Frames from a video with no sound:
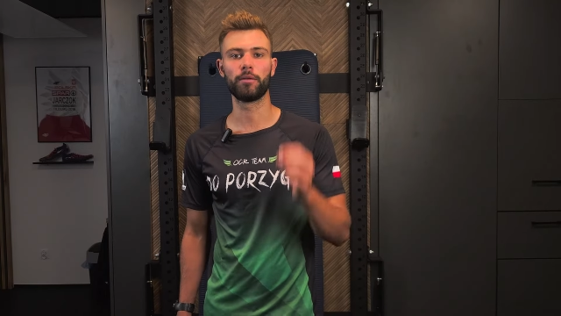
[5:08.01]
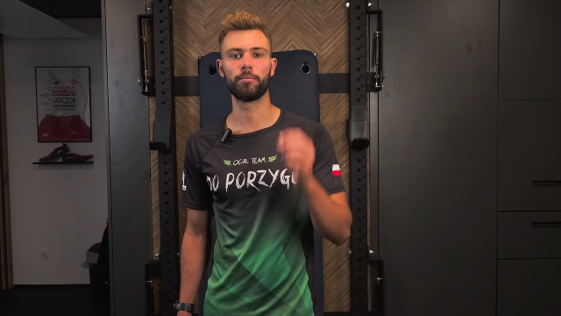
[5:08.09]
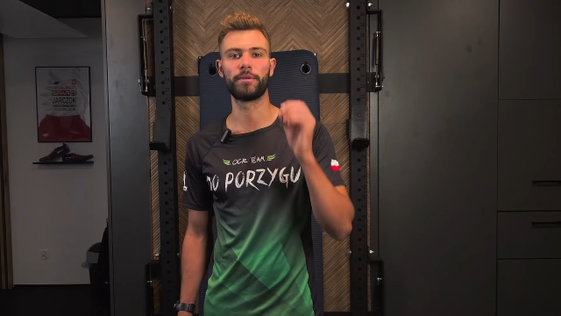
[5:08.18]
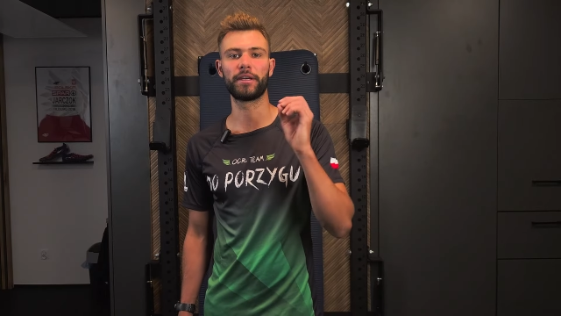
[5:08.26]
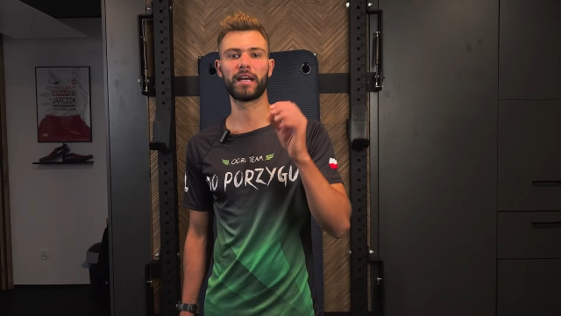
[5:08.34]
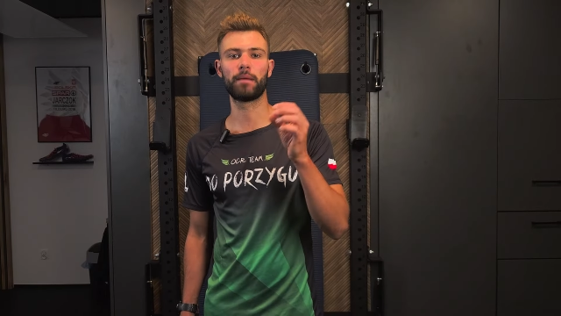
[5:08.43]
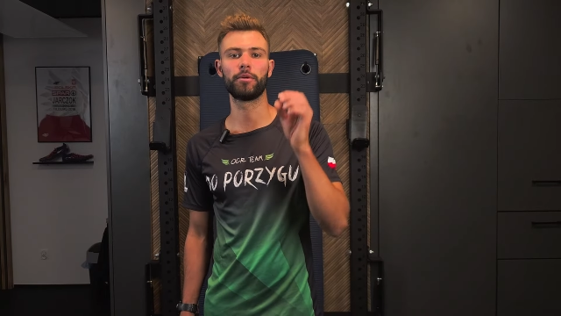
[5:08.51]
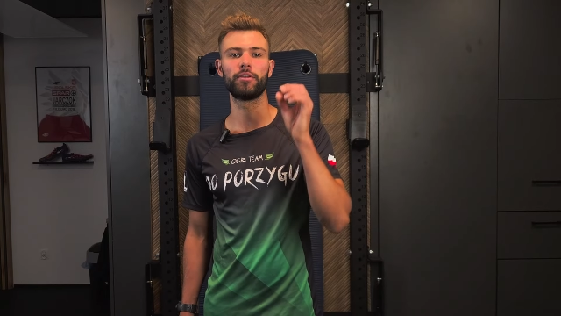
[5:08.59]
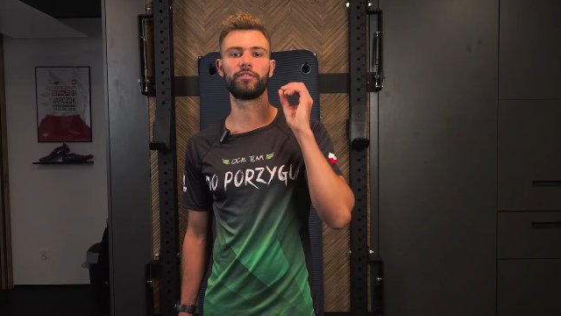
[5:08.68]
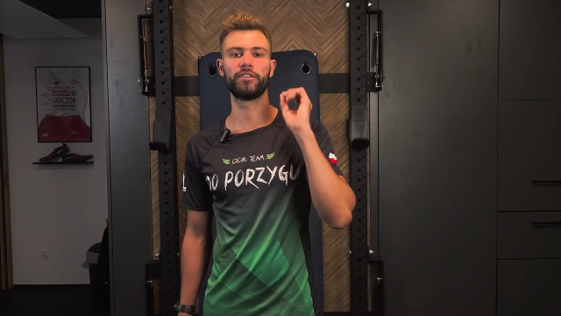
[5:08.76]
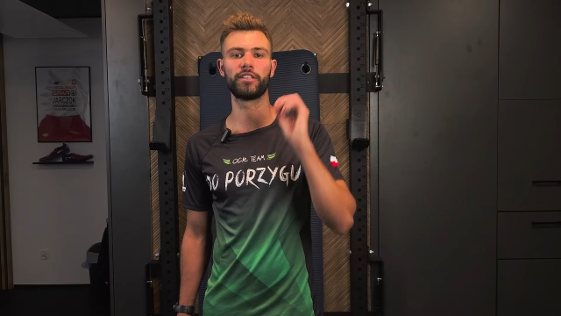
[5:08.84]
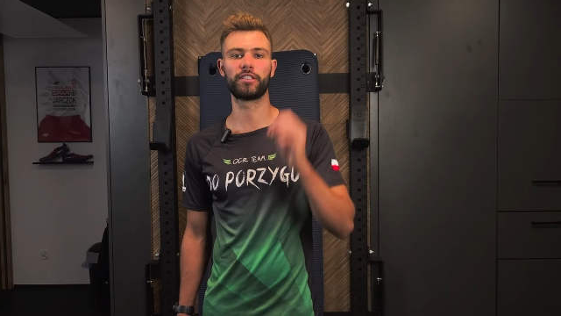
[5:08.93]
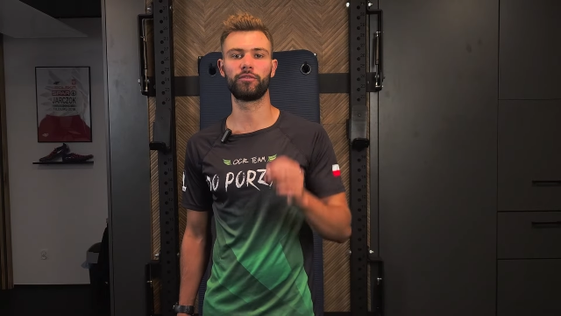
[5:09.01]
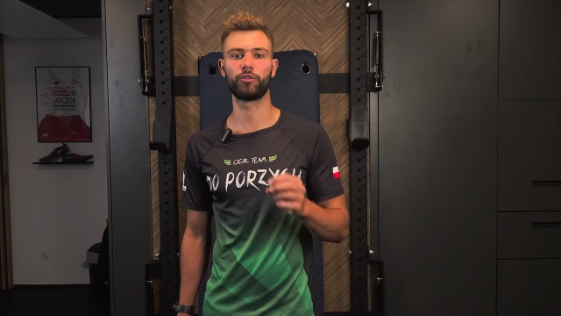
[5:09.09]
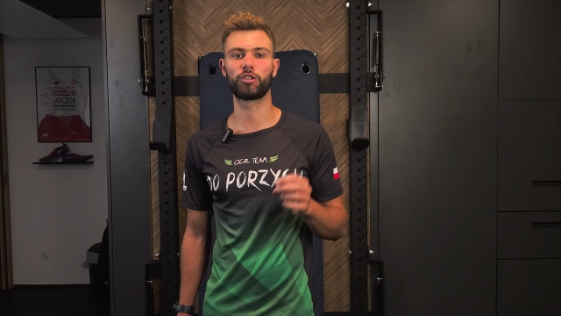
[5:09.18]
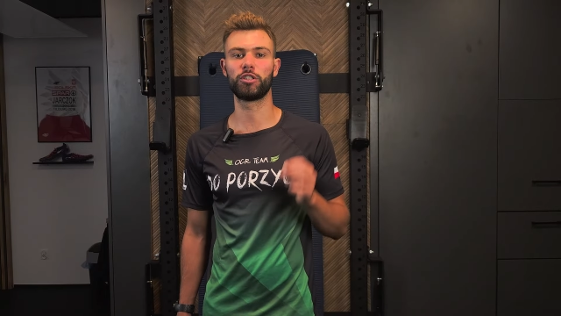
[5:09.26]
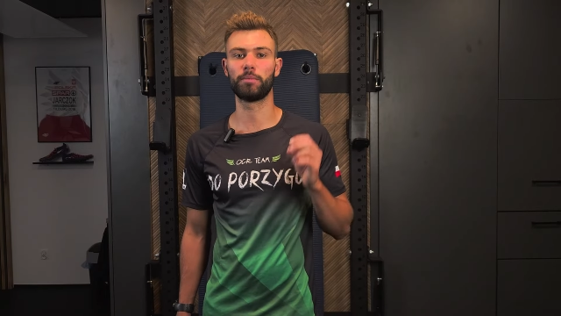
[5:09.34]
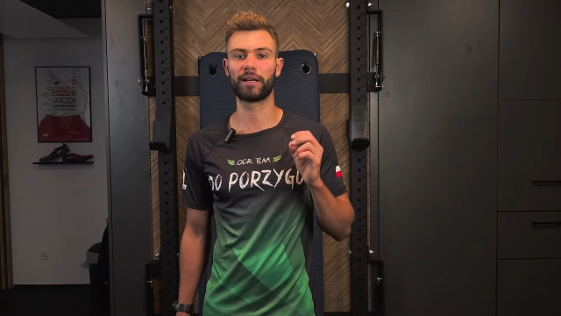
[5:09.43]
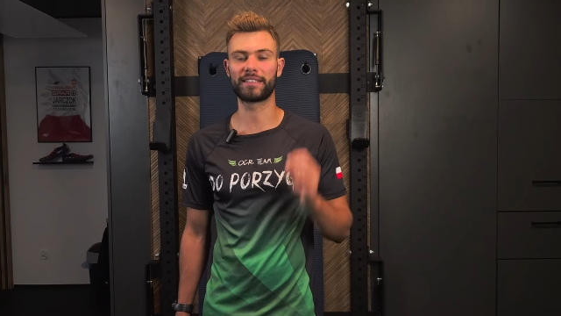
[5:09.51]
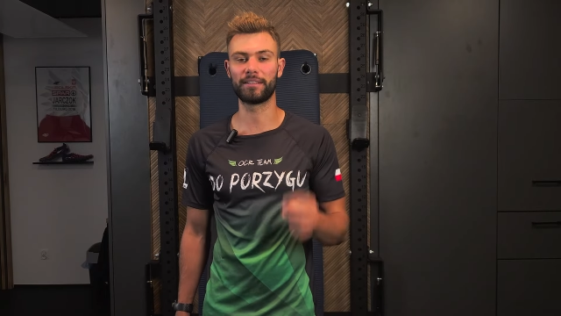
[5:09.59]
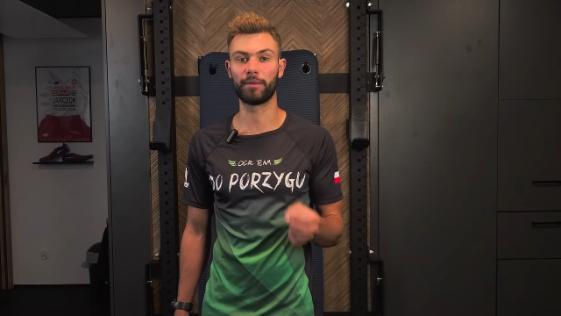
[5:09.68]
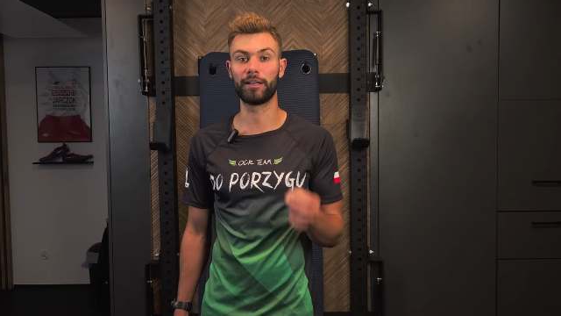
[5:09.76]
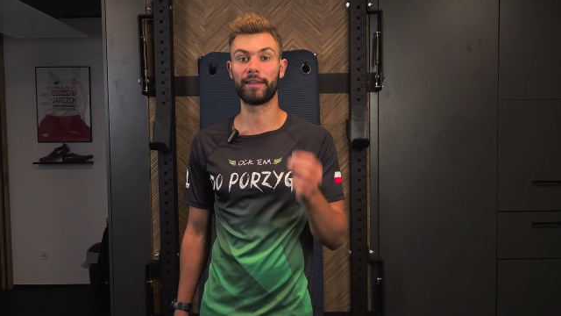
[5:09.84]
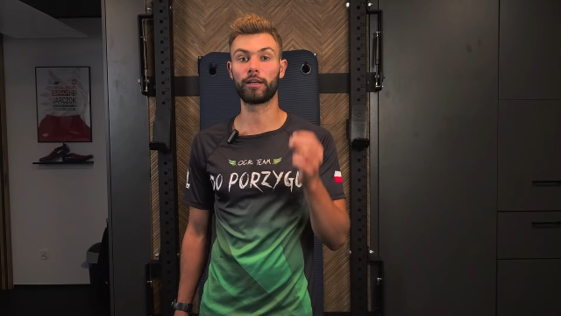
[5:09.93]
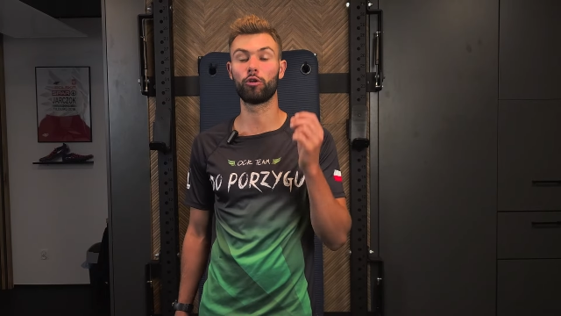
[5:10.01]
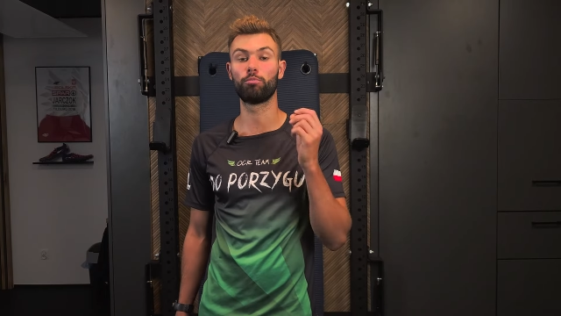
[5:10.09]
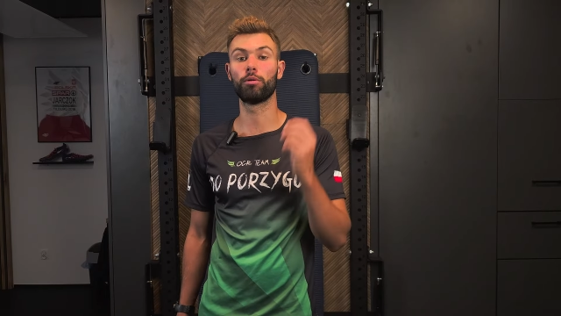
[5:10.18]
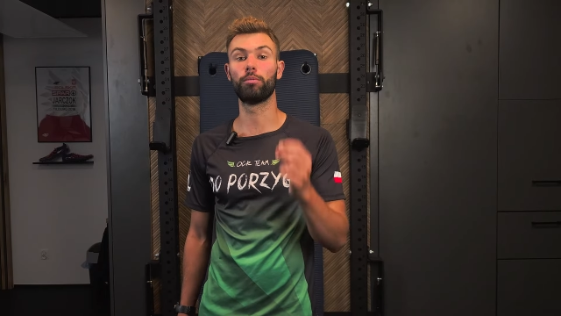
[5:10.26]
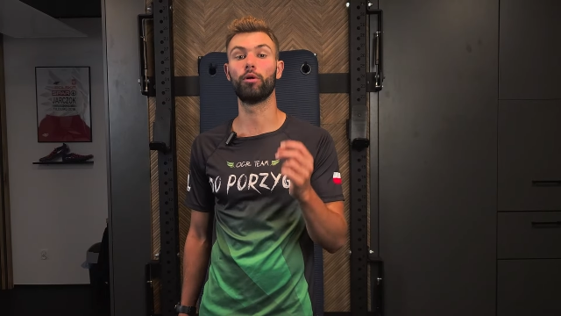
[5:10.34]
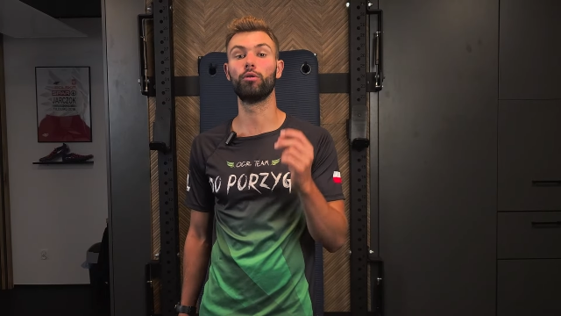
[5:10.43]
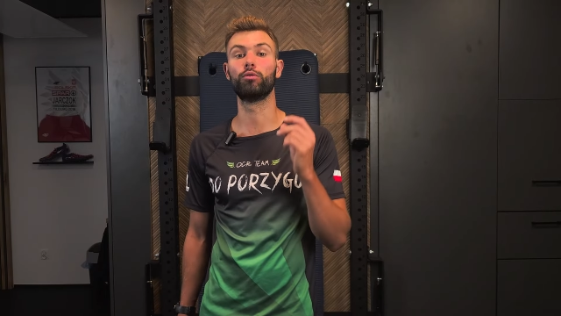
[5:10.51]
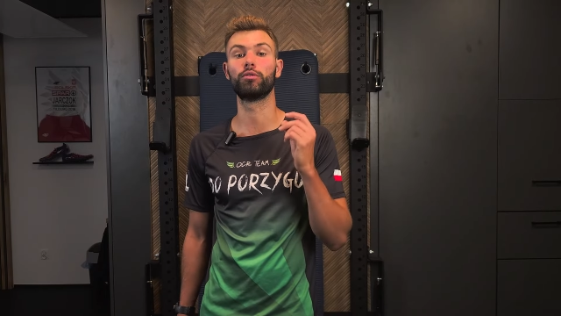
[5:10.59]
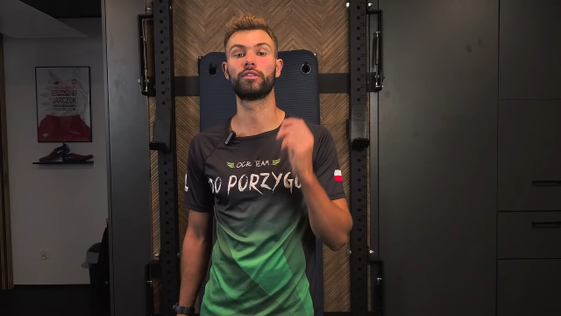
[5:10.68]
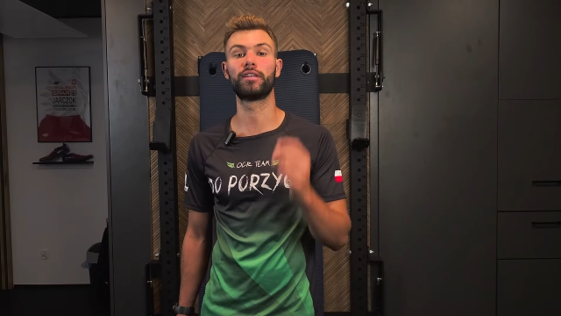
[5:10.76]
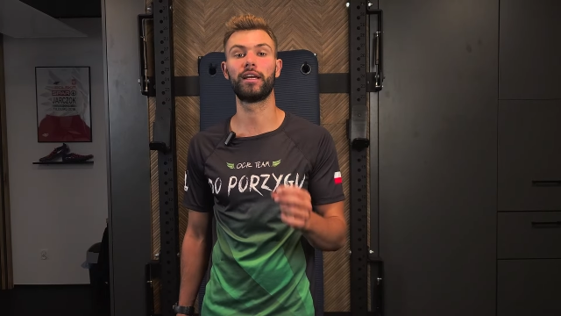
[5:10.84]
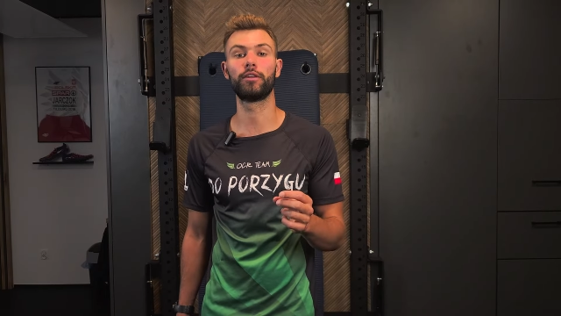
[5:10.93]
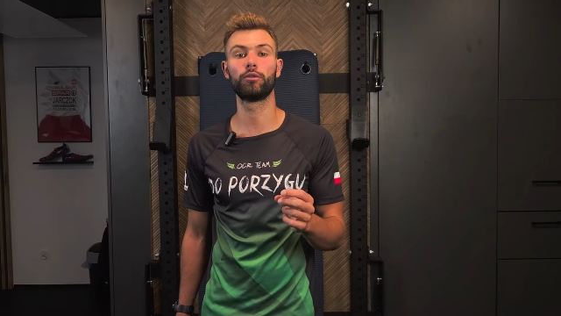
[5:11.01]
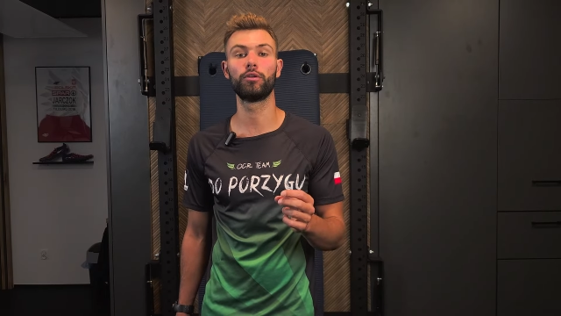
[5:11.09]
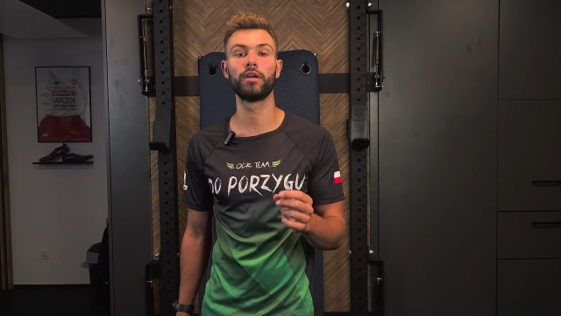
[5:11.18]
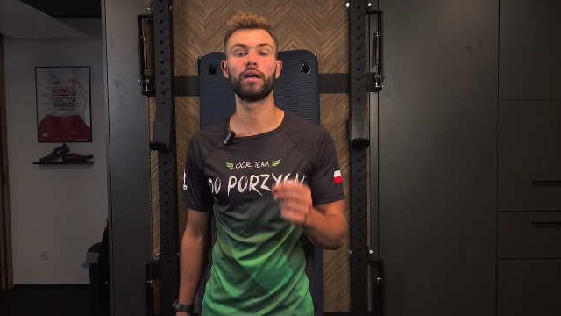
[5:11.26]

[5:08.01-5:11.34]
biegamy w intensywności maksymalnego pobolu tlenu,